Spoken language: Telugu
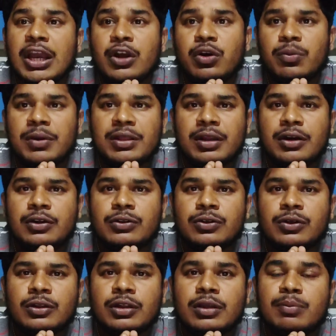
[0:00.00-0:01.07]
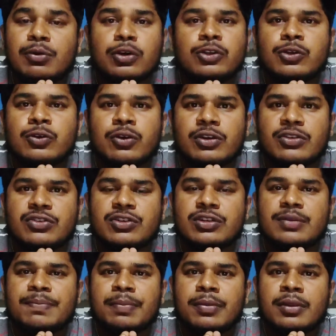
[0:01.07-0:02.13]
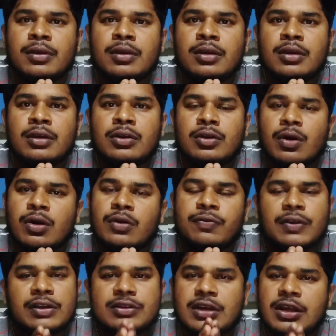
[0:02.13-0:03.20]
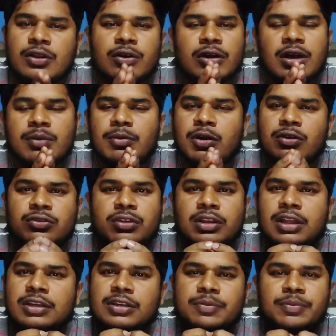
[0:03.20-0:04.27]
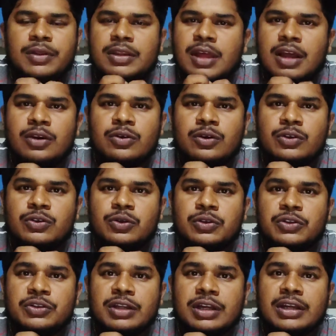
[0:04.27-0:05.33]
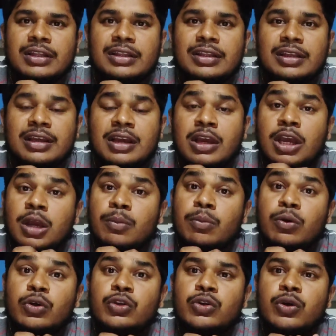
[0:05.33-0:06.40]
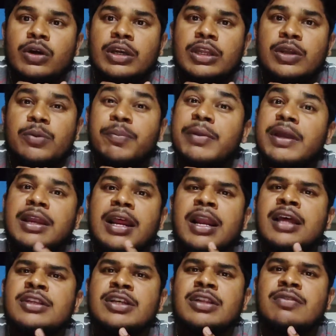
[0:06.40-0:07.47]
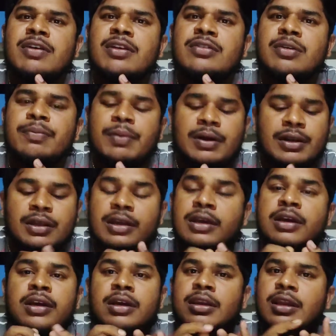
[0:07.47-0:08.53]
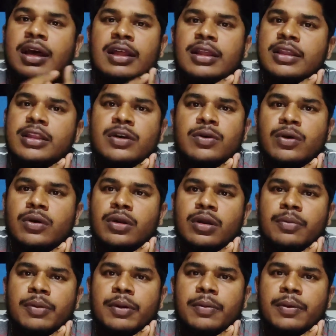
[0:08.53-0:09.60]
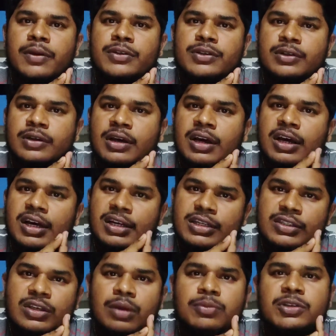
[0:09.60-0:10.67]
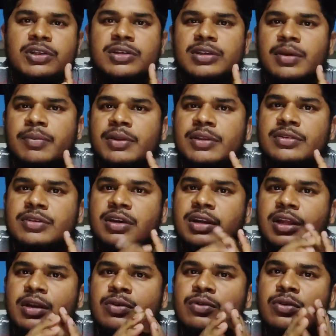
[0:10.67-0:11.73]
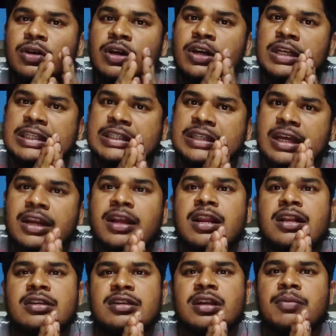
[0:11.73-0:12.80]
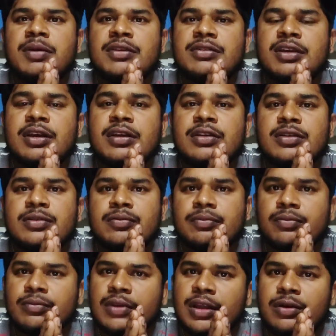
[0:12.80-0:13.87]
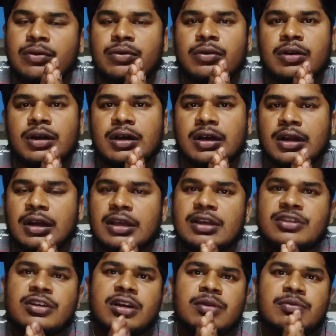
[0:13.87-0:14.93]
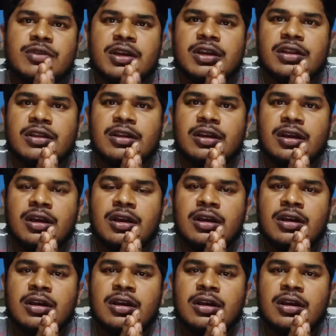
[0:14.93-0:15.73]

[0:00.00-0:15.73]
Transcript: ఎక్కువ మంది అడుగుతున్నది బుక్స్ గురించి నోటిఫికేషన్ ఏదో ఒక టైంలో వస్తుందని చెప్తే దాని గురించి క్వశ్చన్ తగ్గింది బుక్స్ ఒకటిని మీరు ఎలా చదివారు చెప్పండి నాదైతే ఓవరాల్ ప్రిపరేషన్ అన్ని జాబ్స్కి సంబంధించిన నేను జనరల్ సిలబస్సే నేను క్లియర్ చేయడం జరిగింది